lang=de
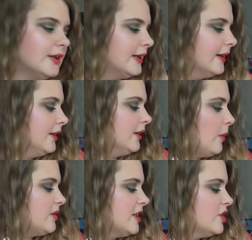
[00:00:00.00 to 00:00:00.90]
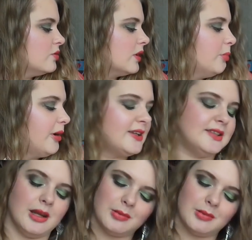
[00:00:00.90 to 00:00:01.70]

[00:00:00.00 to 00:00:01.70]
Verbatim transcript: ja, habe ich hier eh schon gebeistet.